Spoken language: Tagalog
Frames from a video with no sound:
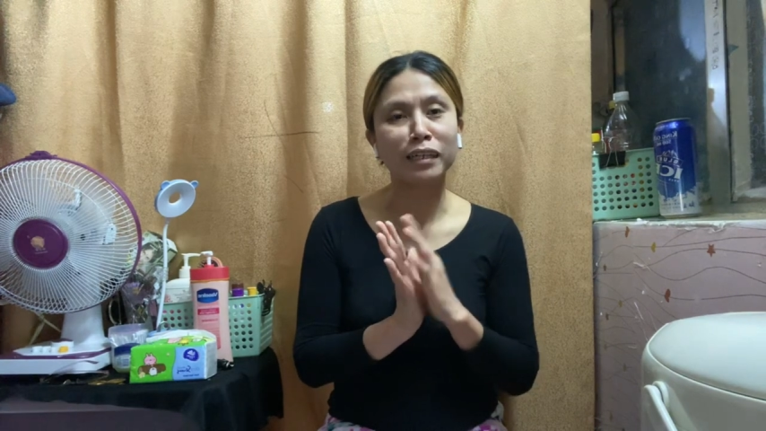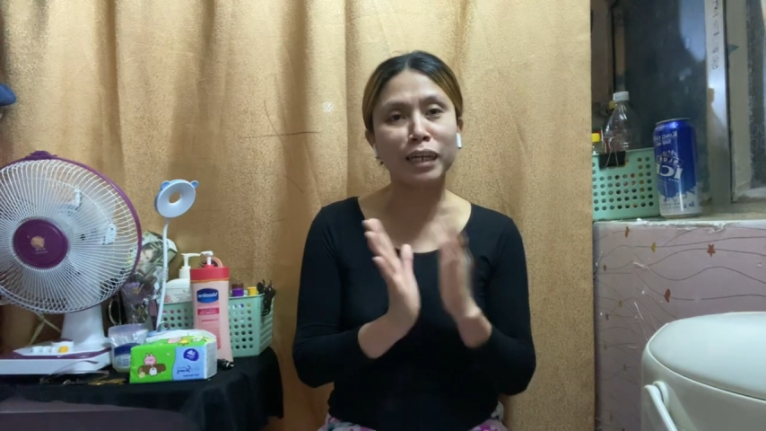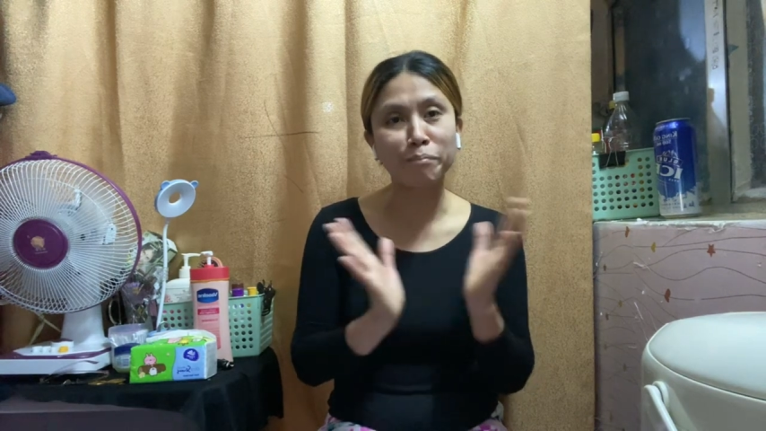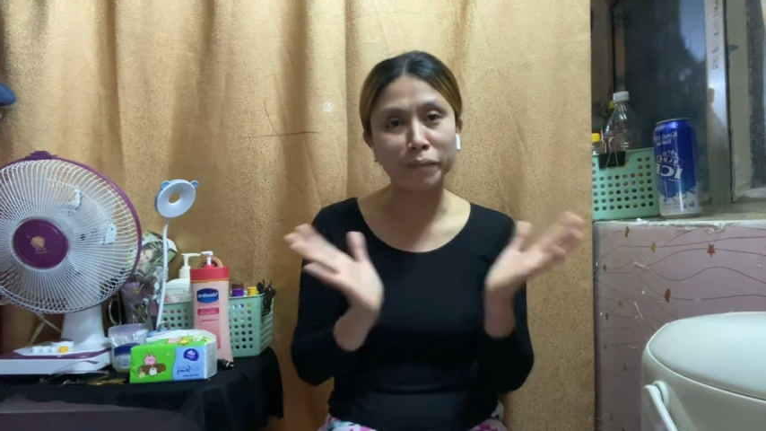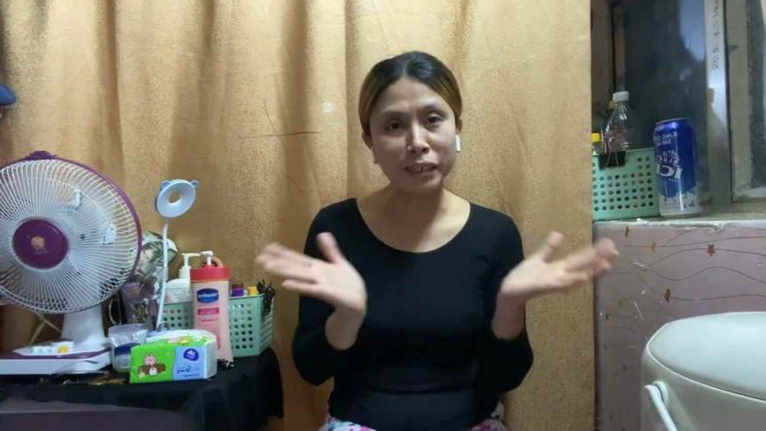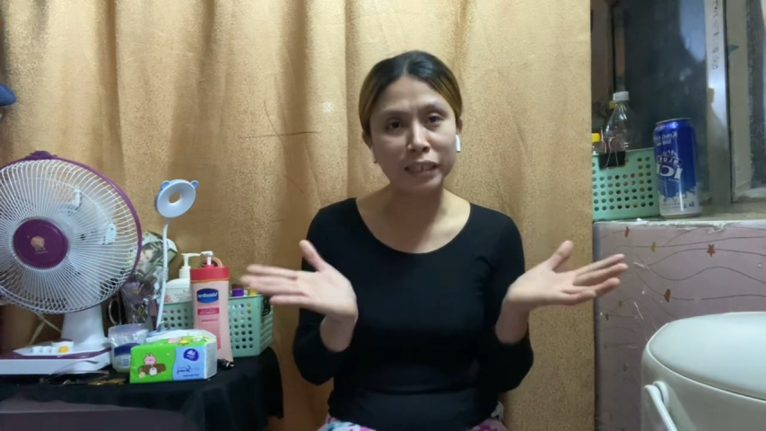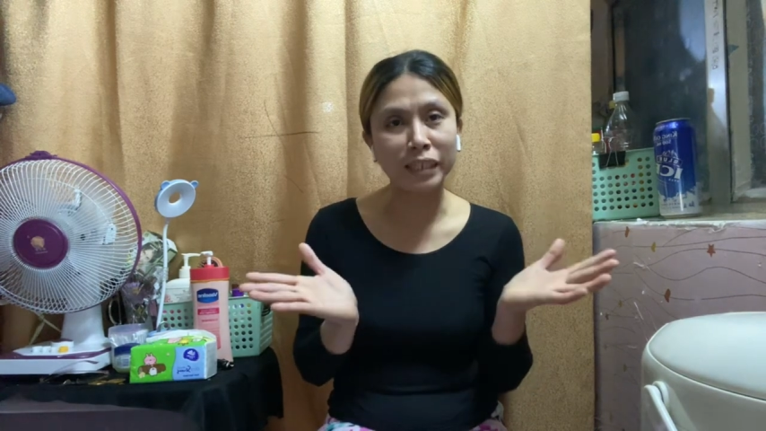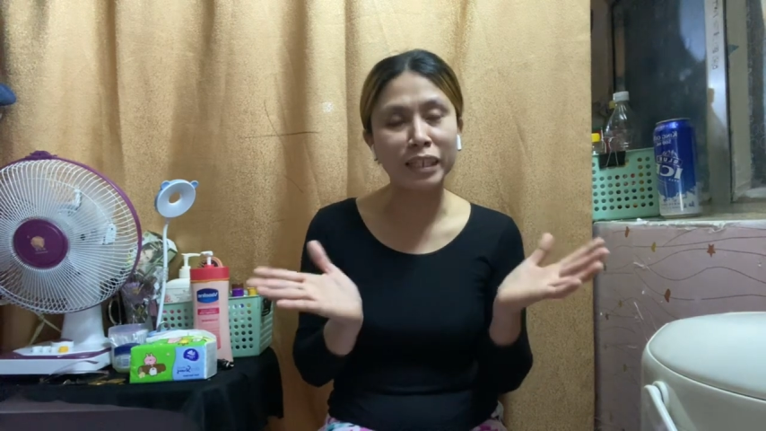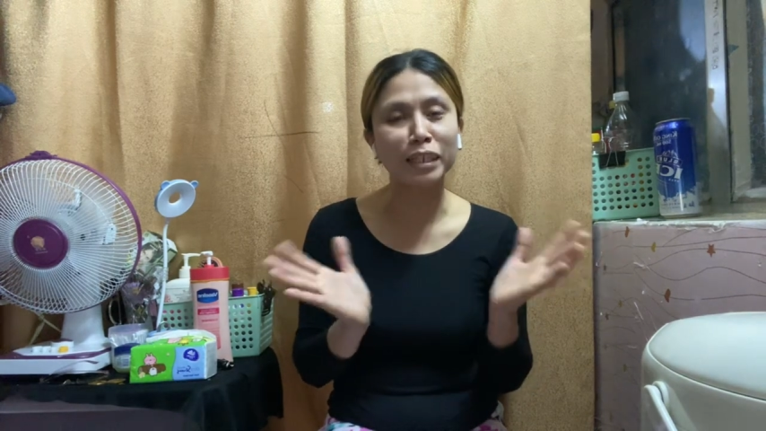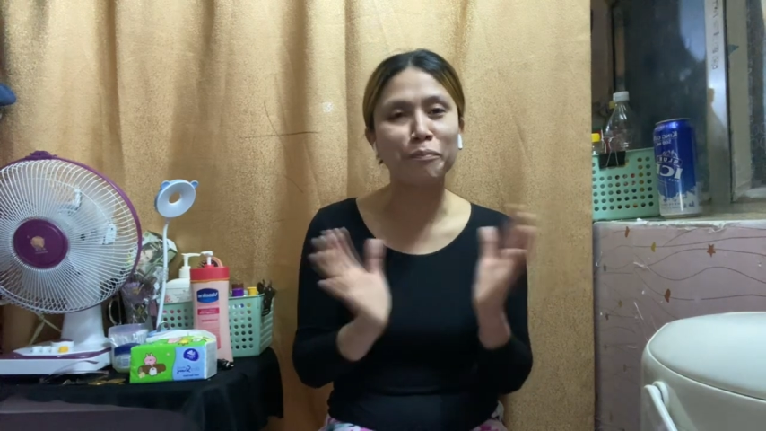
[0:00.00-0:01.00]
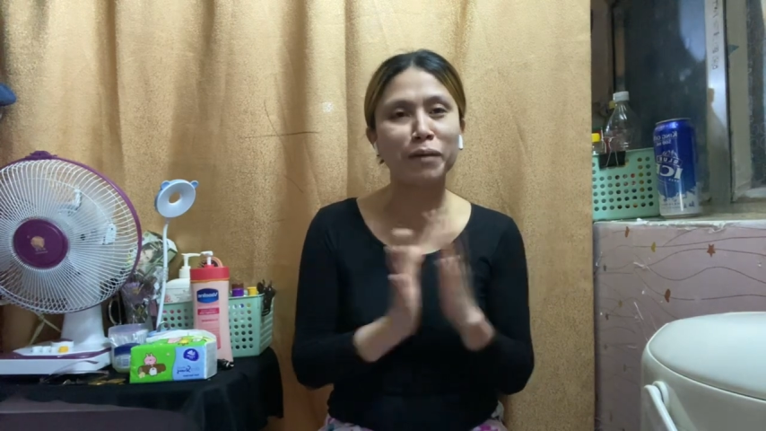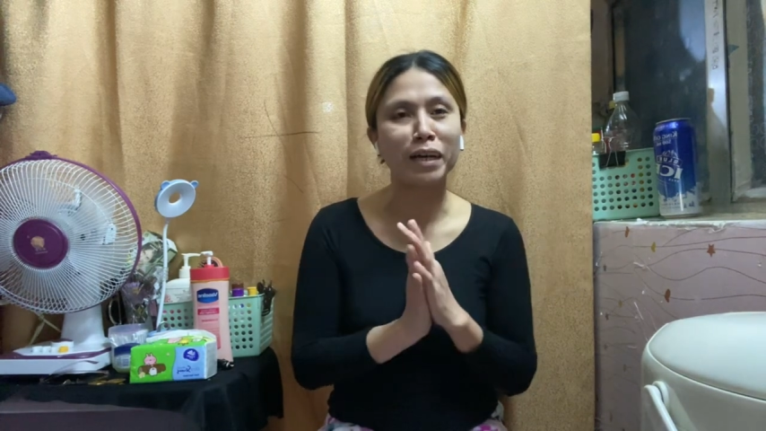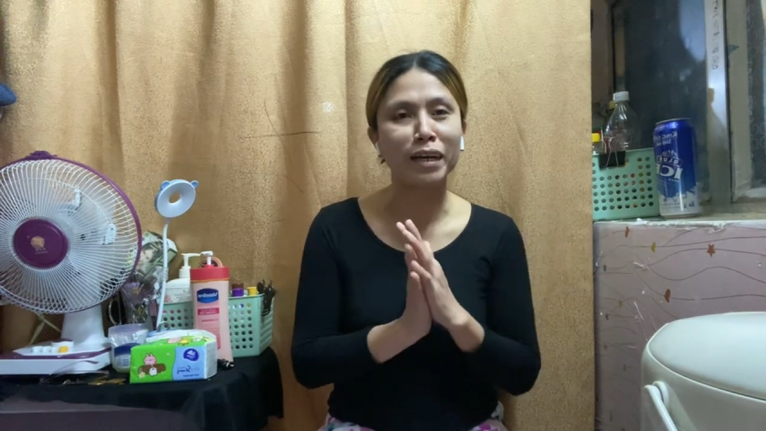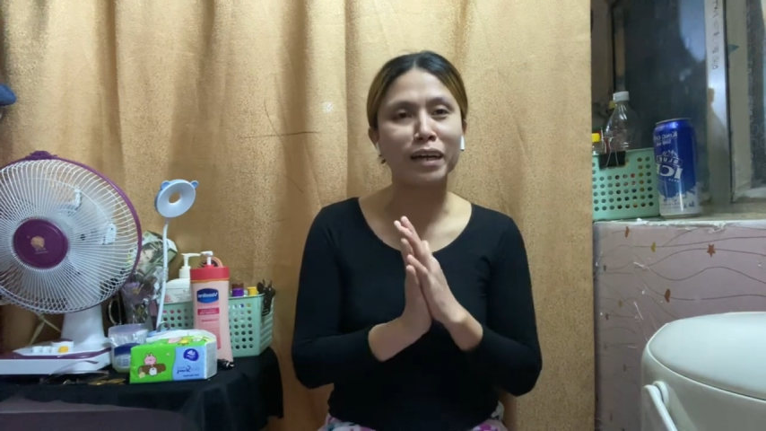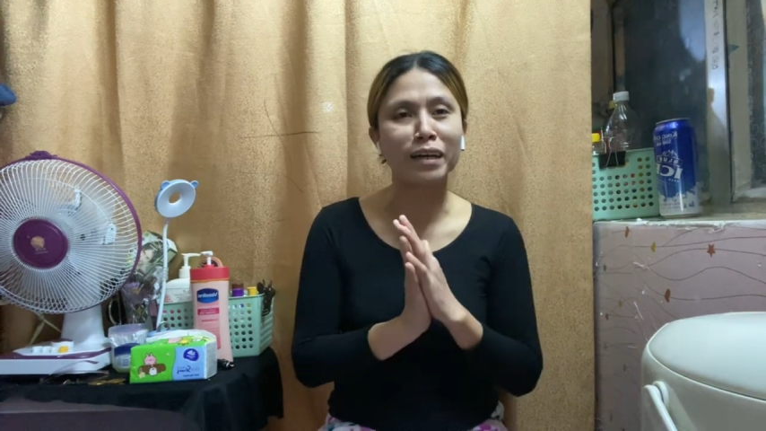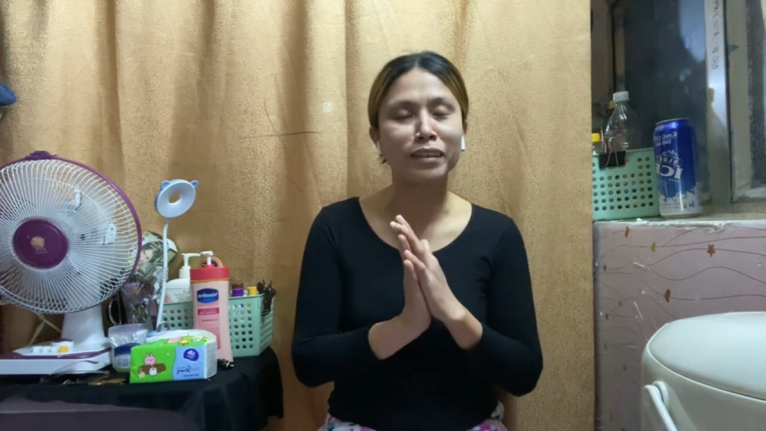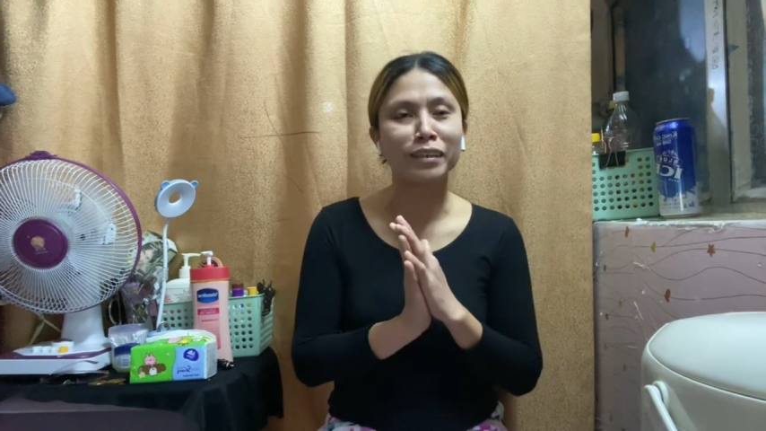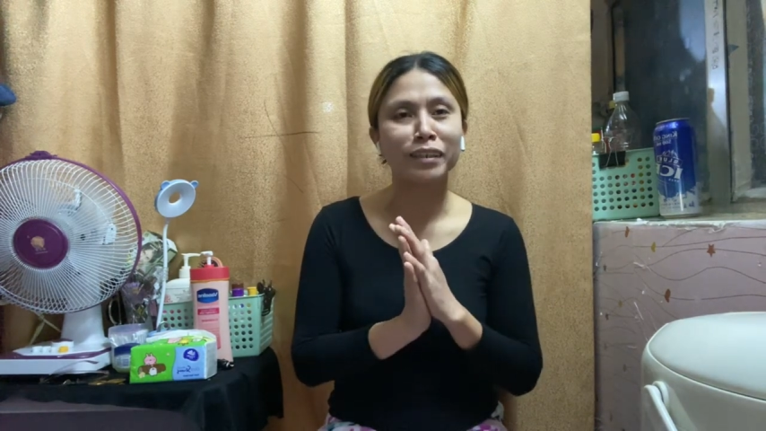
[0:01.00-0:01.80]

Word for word: company kapag